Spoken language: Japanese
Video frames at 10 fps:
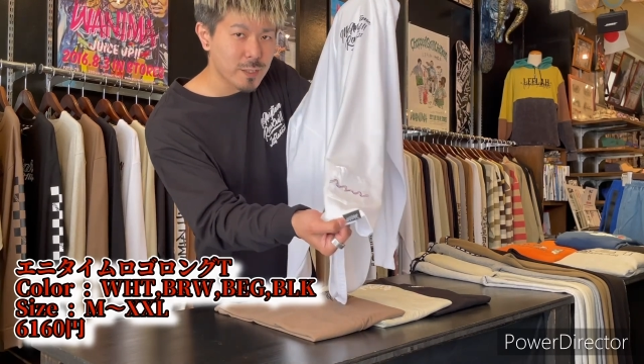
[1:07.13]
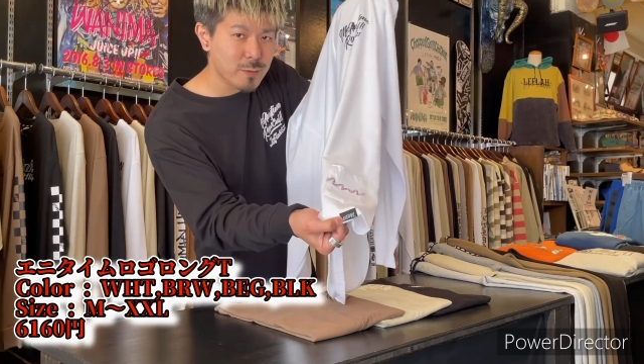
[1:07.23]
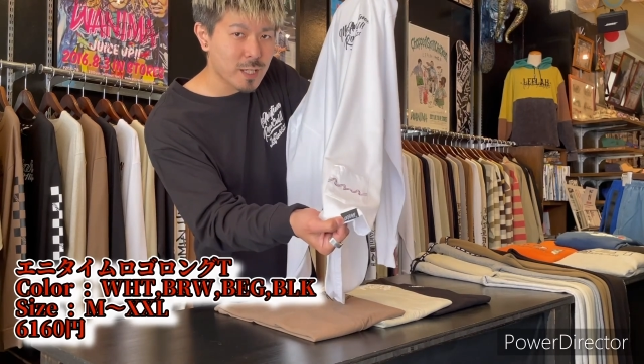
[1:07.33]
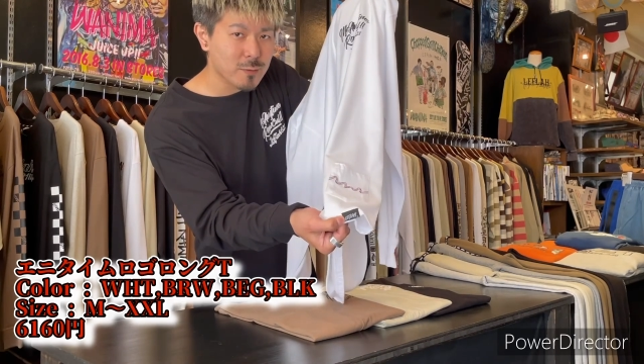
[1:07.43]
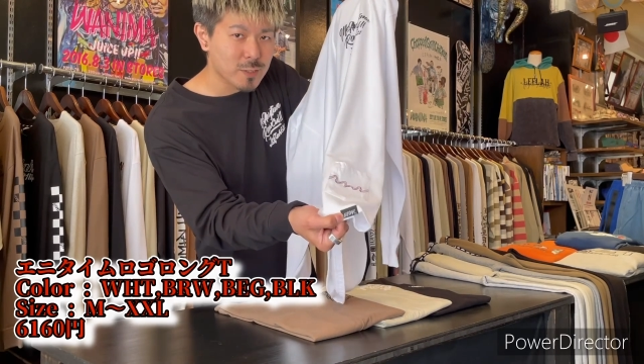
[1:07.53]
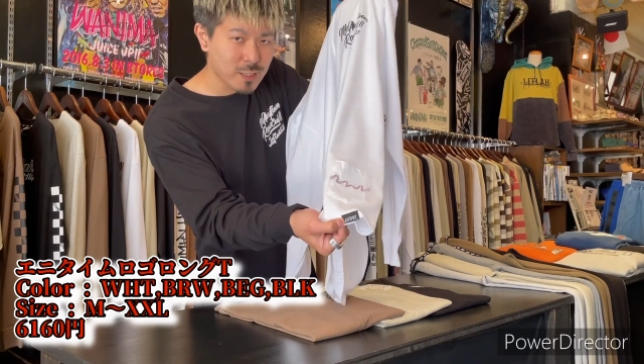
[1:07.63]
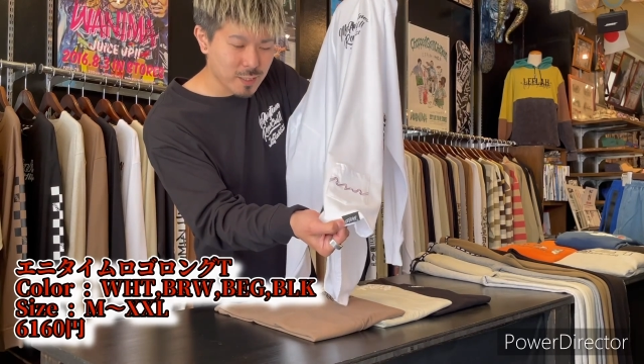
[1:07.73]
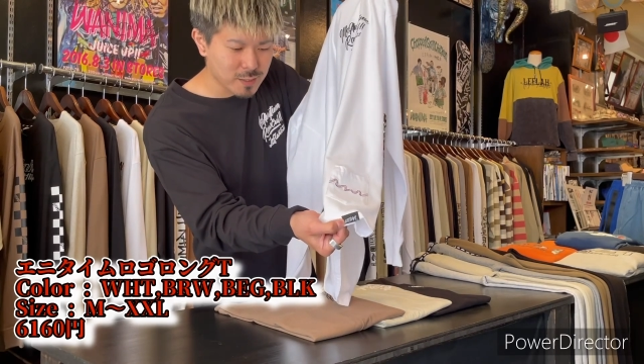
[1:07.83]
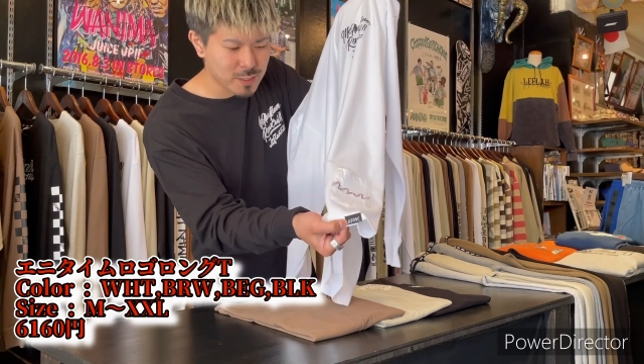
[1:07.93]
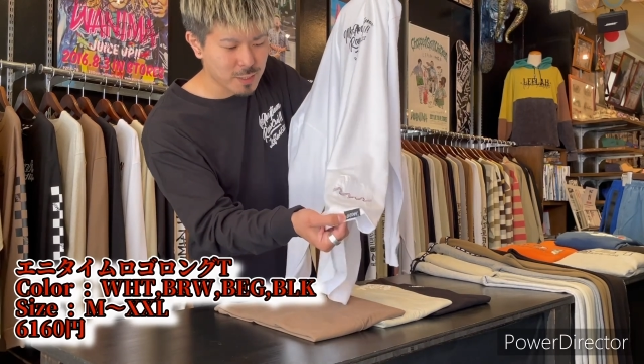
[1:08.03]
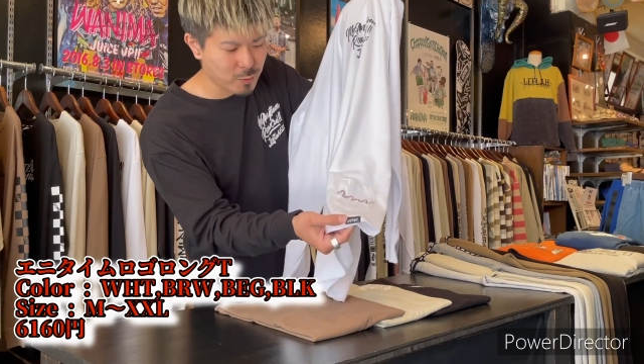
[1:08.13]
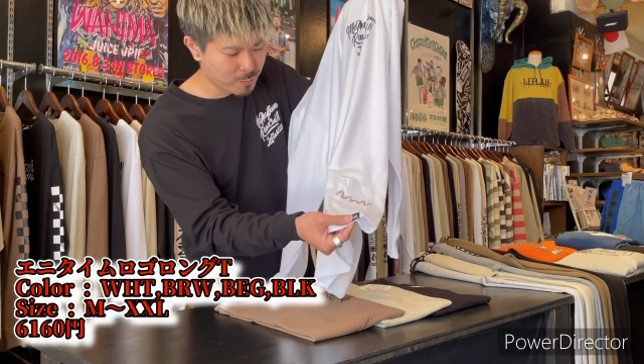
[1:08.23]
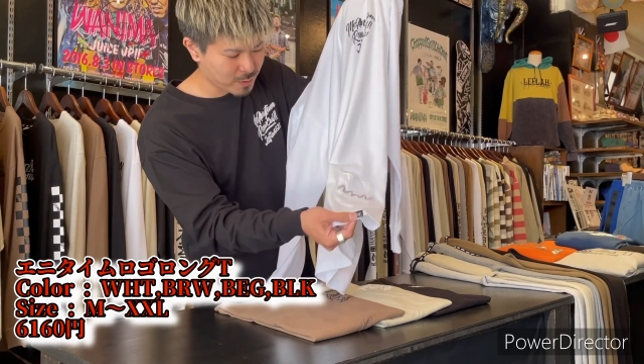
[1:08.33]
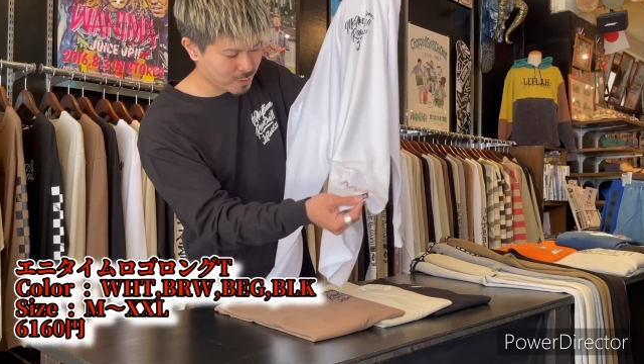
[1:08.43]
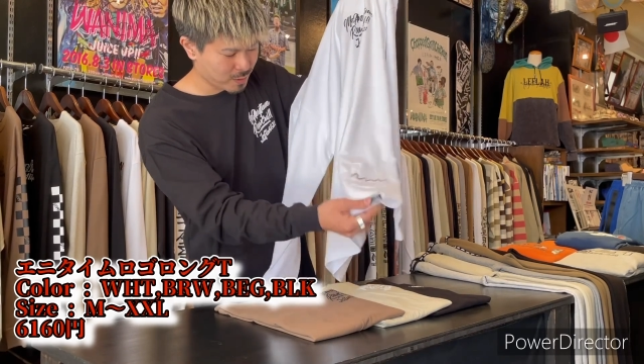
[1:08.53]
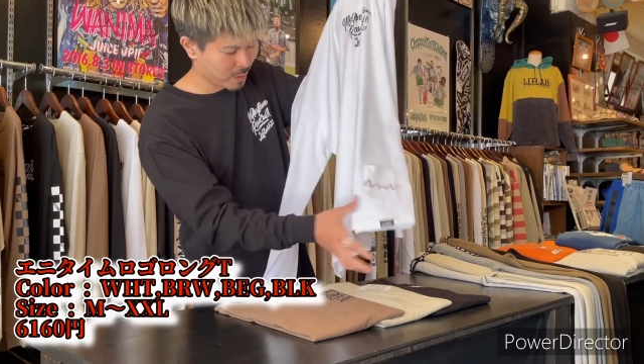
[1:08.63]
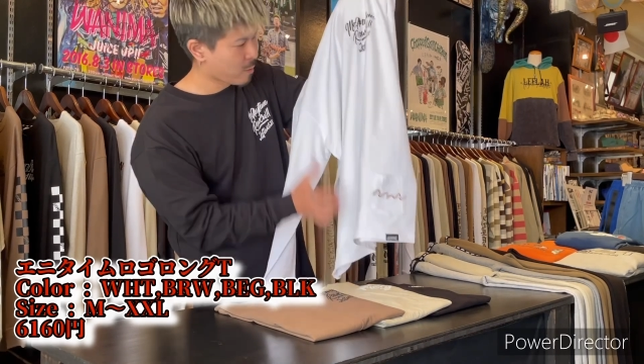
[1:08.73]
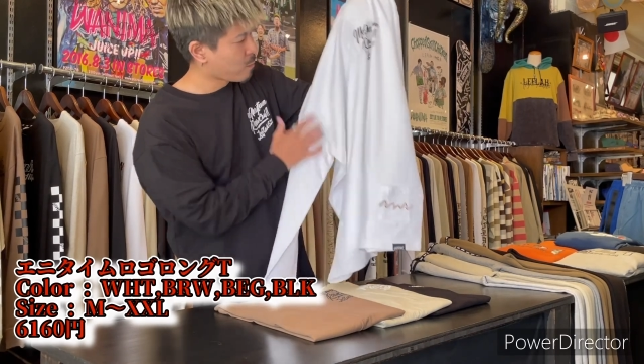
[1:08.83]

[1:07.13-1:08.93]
レフラーのタグがついております